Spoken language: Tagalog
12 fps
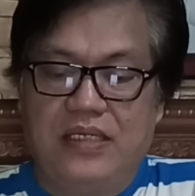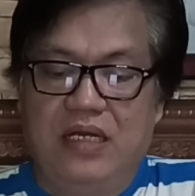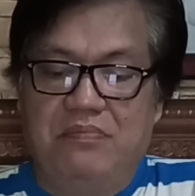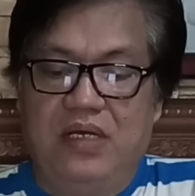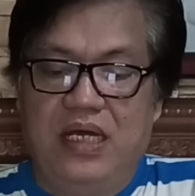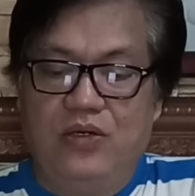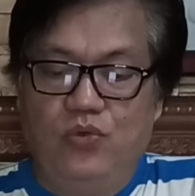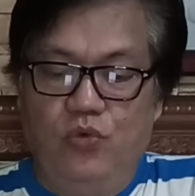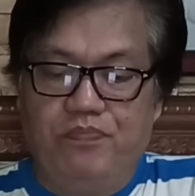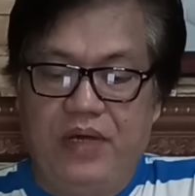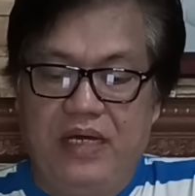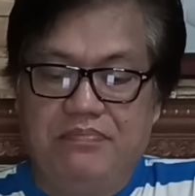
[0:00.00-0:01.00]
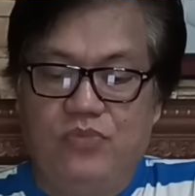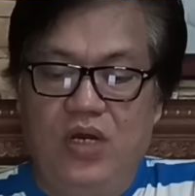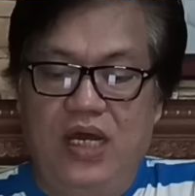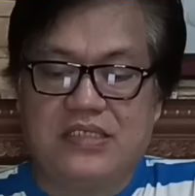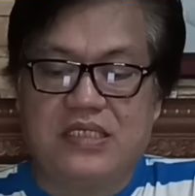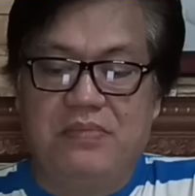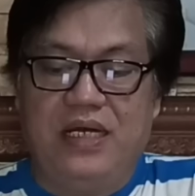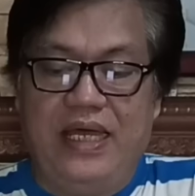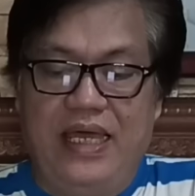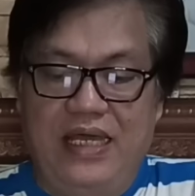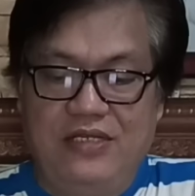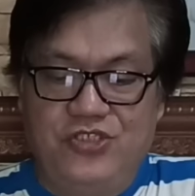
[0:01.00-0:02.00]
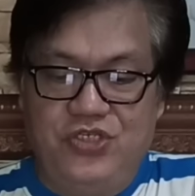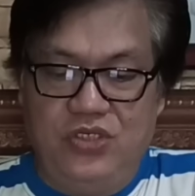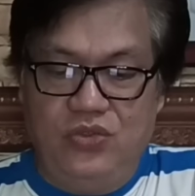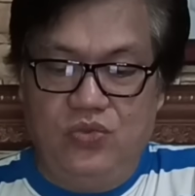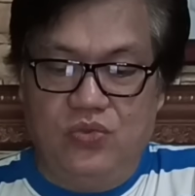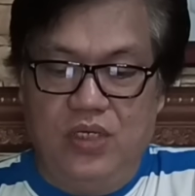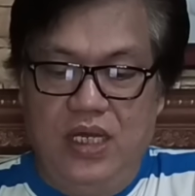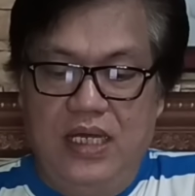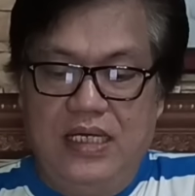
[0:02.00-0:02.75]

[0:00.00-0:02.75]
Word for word: ng mga lupa mula sa mga LGU